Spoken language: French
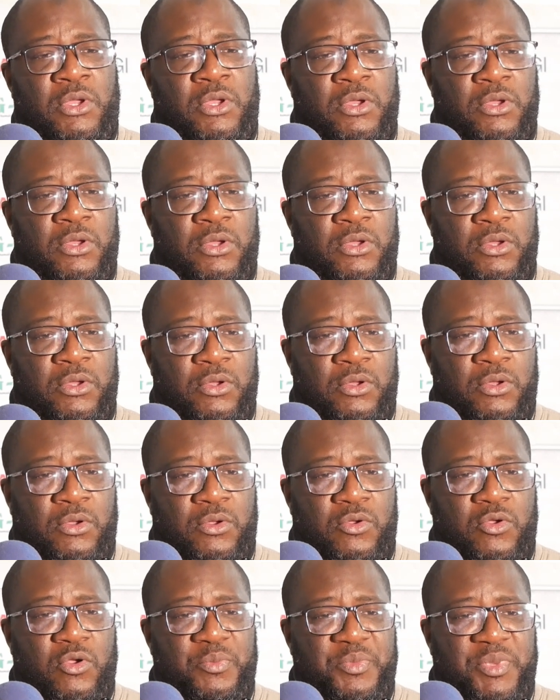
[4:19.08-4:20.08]
euh,
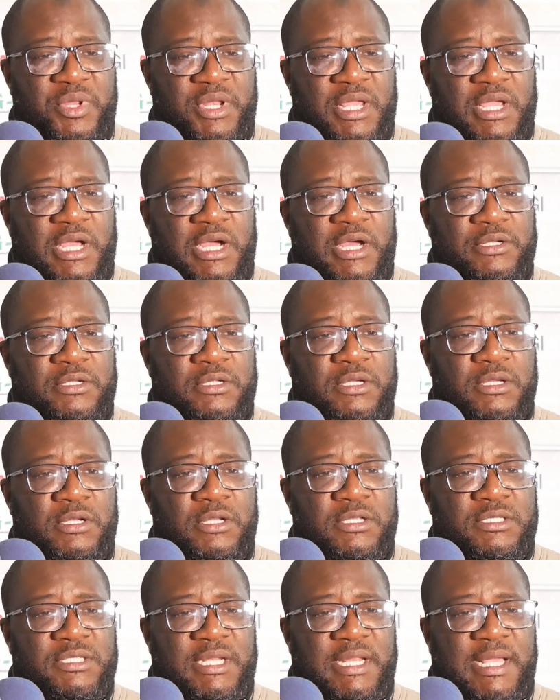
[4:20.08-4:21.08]
combiné entre
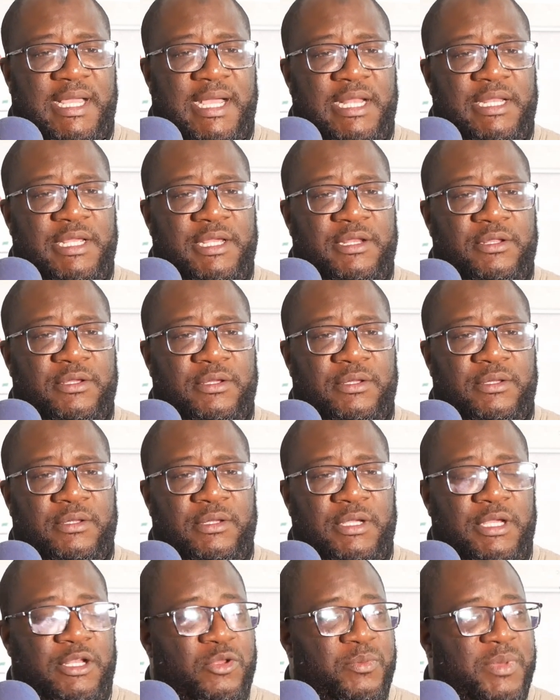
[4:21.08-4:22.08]
le Sénégal et
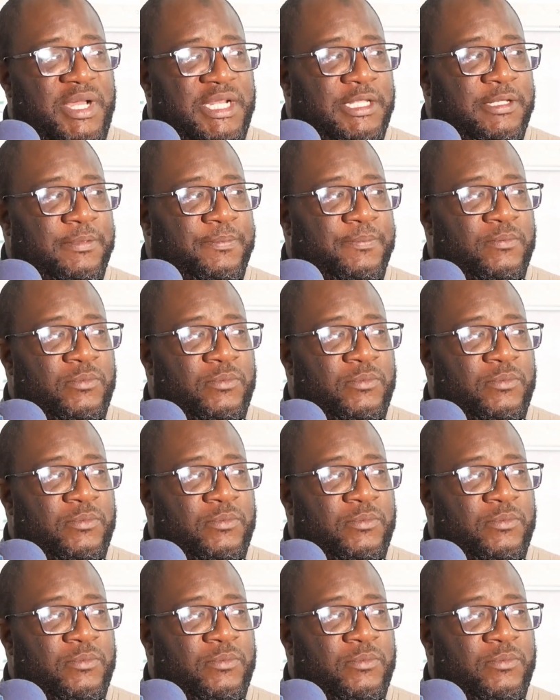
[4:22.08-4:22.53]
le, Mali.